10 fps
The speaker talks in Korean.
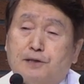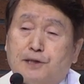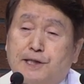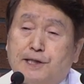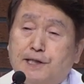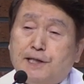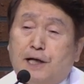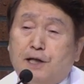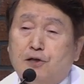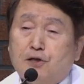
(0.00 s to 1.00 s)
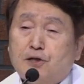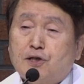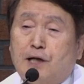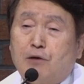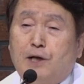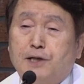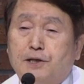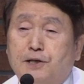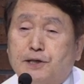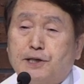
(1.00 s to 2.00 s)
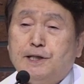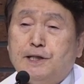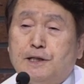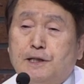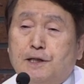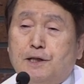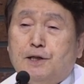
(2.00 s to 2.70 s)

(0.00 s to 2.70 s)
것이 신앙의 여정이라고 하는 것이